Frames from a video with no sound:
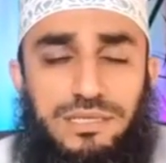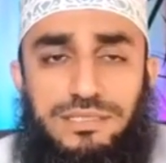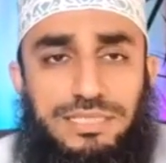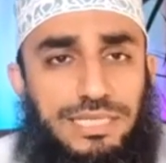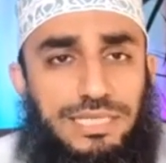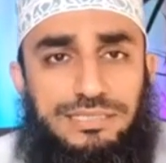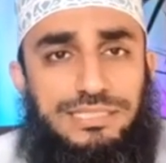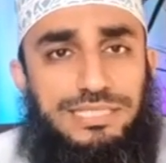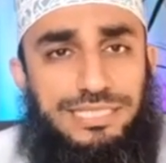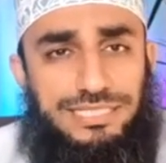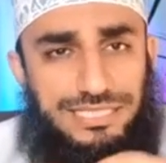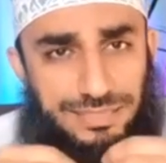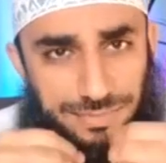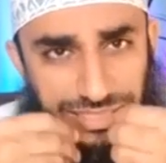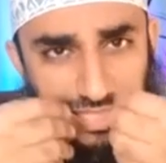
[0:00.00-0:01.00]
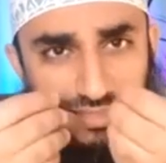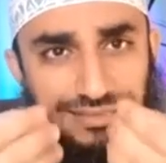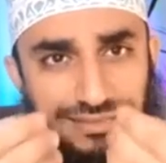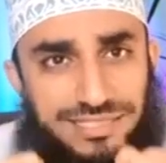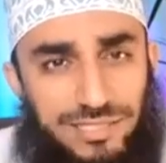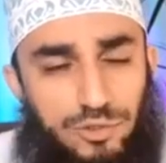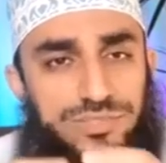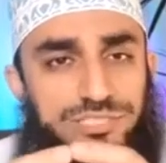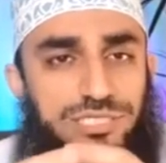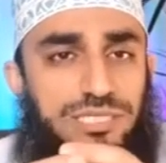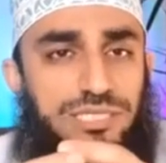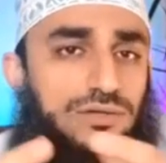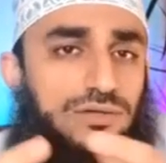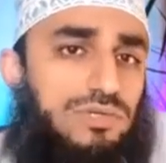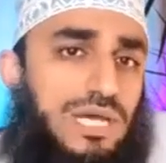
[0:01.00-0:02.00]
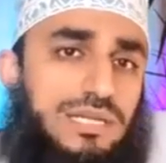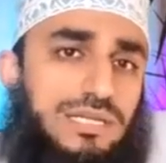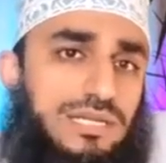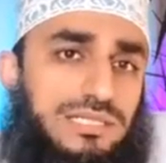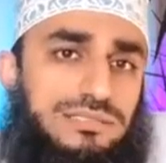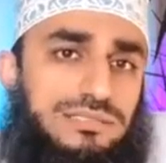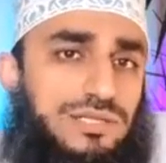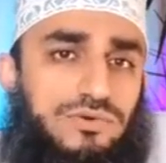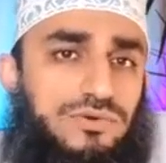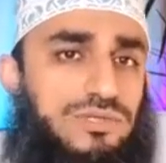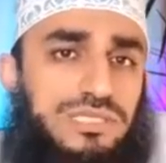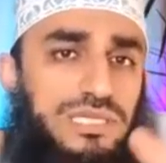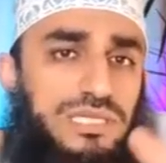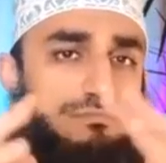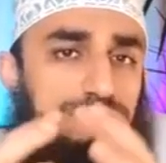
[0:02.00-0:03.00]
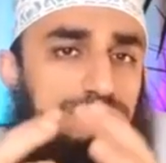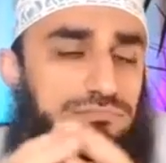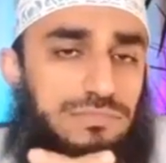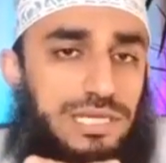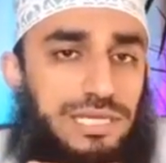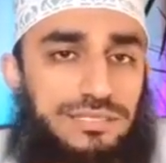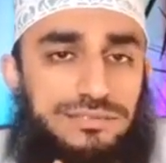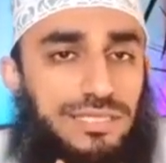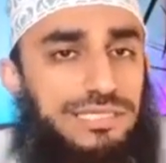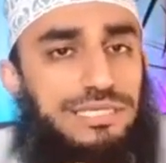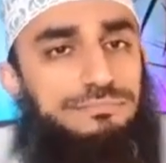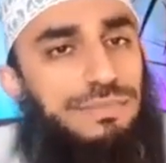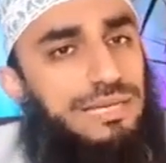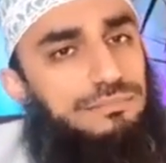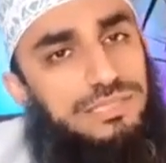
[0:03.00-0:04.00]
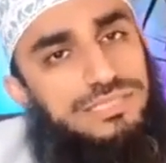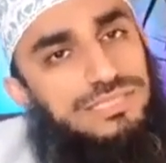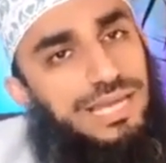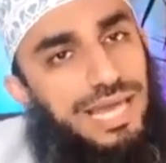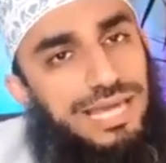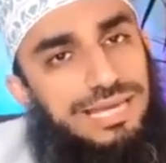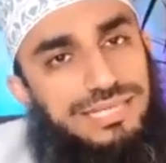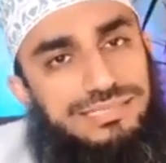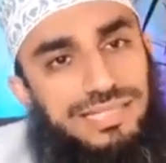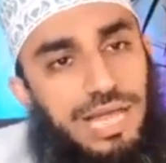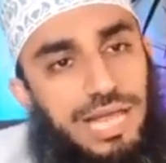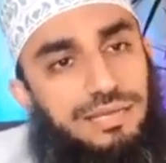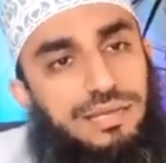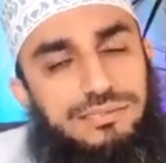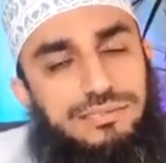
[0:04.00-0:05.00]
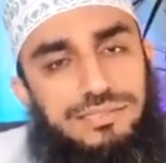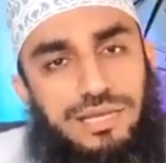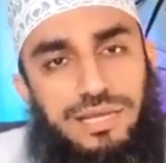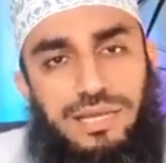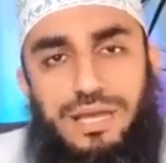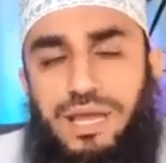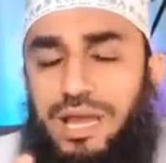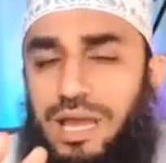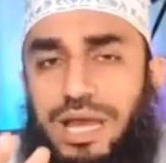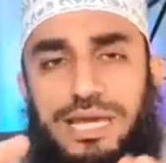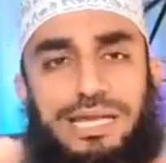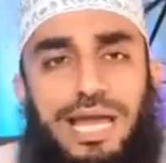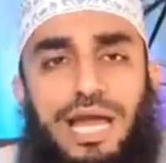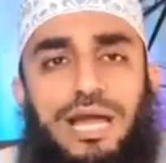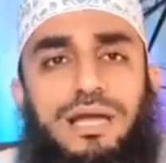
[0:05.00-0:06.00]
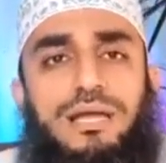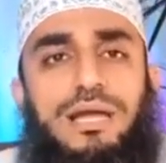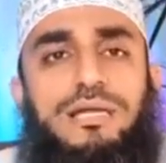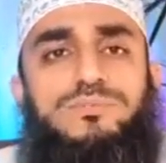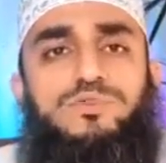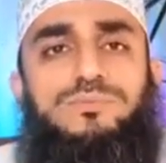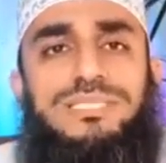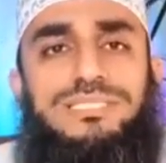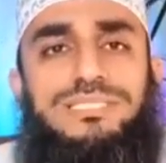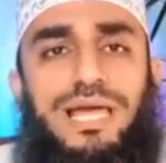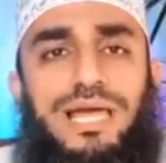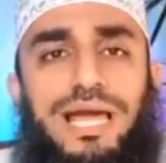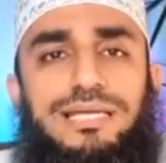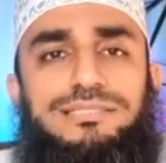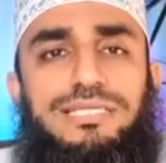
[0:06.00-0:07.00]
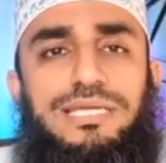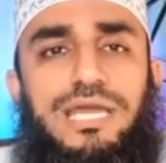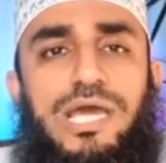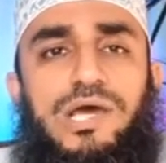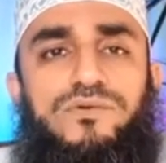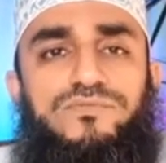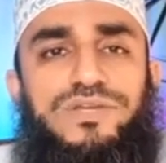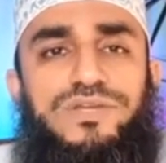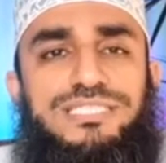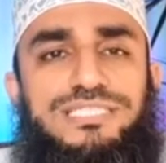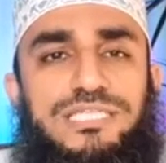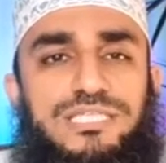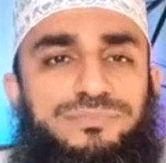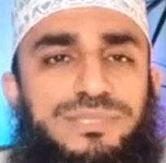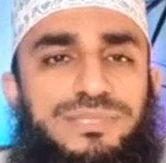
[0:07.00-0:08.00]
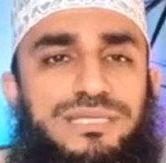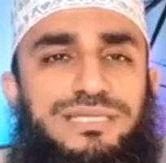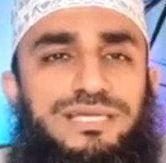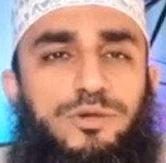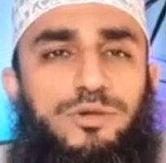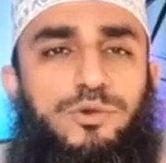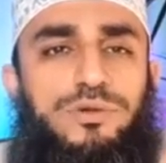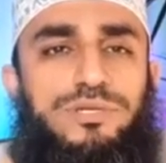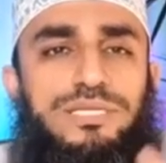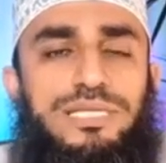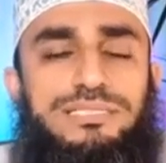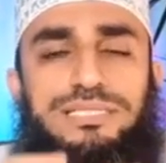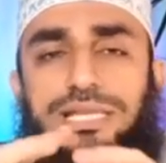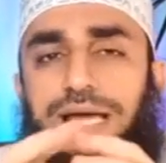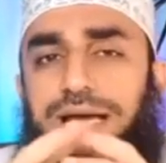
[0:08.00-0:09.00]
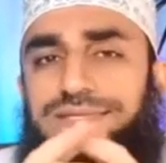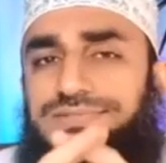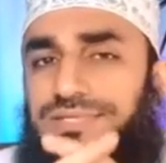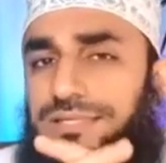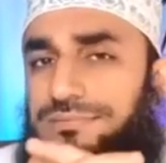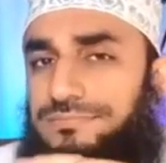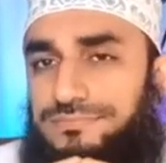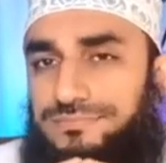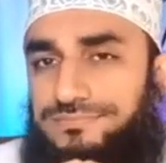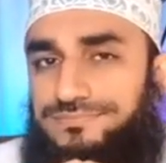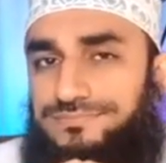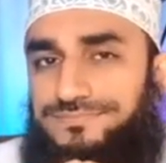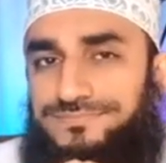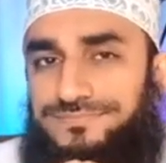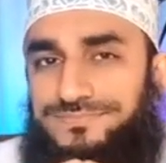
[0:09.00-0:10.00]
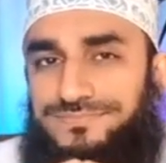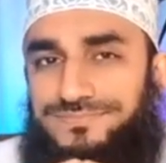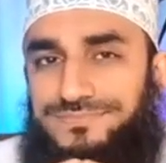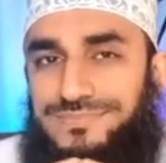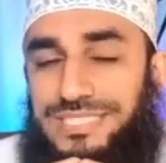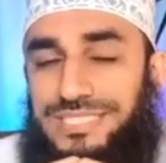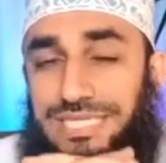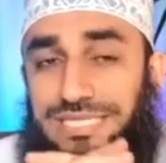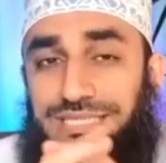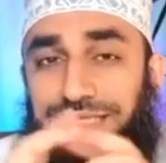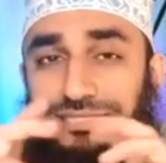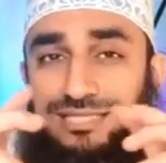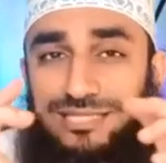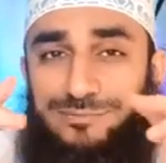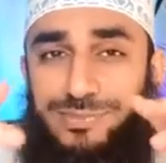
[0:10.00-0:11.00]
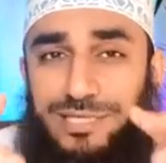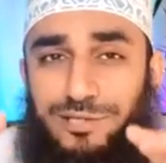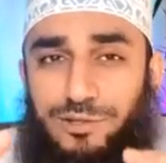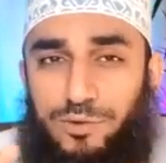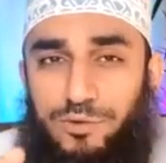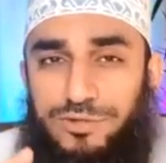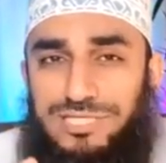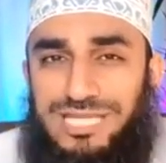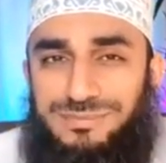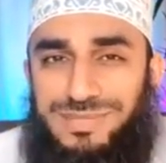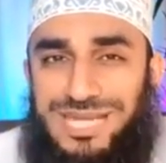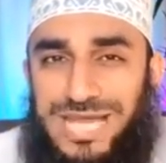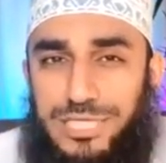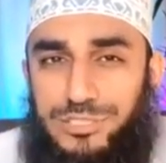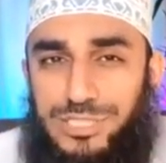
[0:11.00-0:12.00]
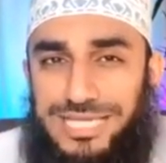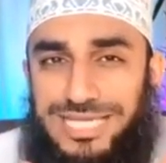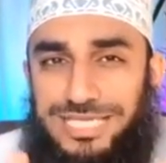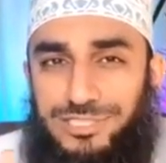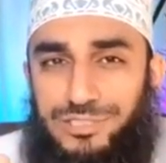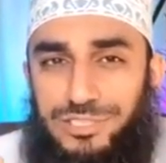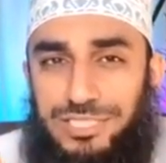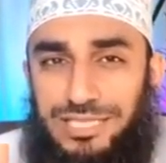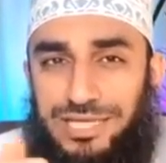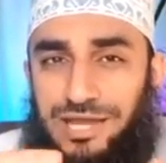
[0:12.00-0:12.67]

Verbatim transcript: يعني عندما ينطق بشيء يقول أنا عندي الحرية طيب ما المصلحة التي حققتها؟ أنا حققت مصلحتي في تطبيق حريتي الخاصة اذا تطبيق الحريه من اجل ايش؟